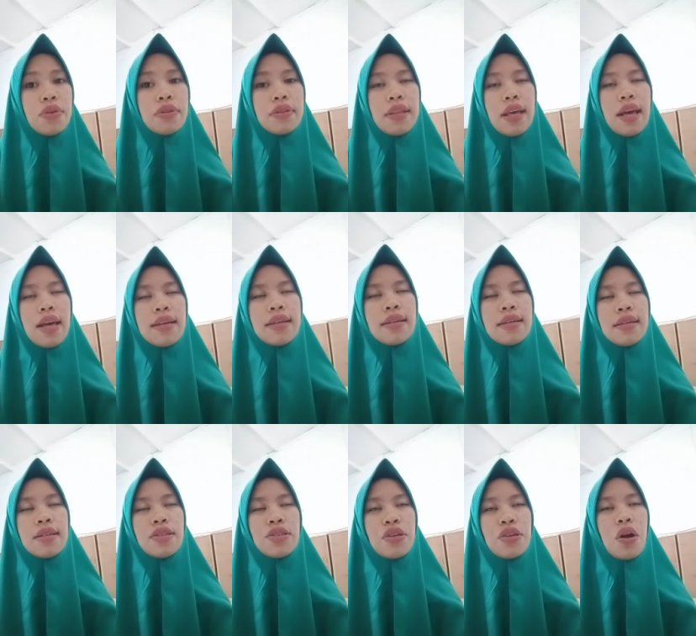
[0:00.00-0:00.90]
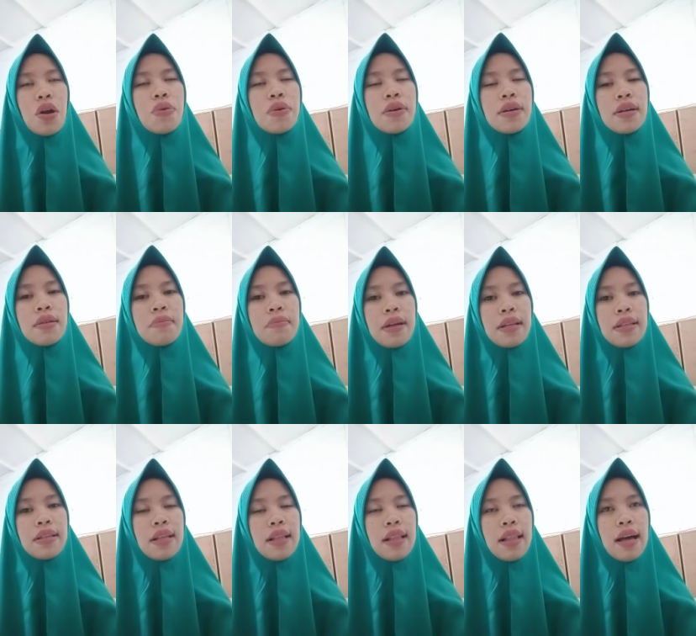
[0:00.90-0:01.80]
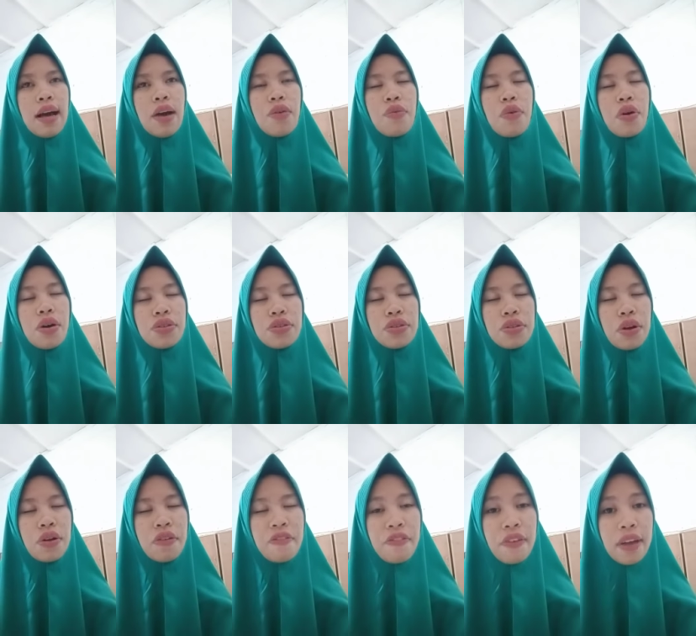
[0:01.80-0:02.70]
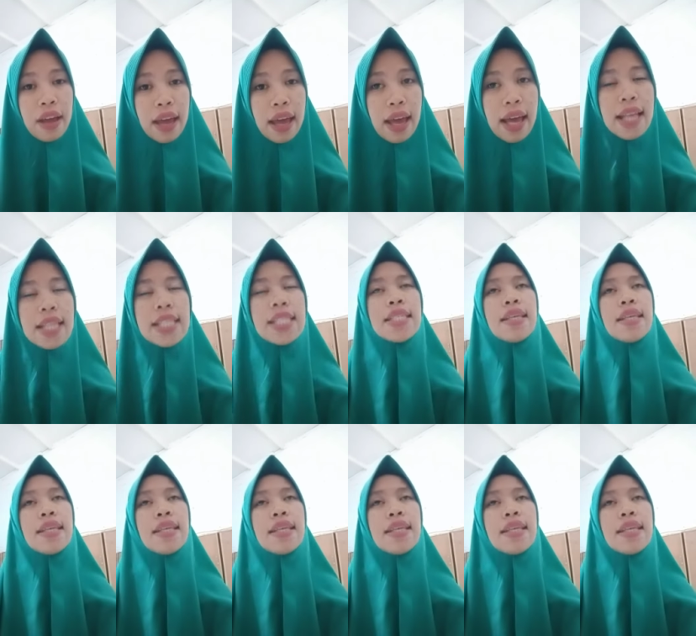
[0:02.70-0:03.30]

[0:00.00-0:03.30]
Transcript: take a shower, mandilah, wash your face,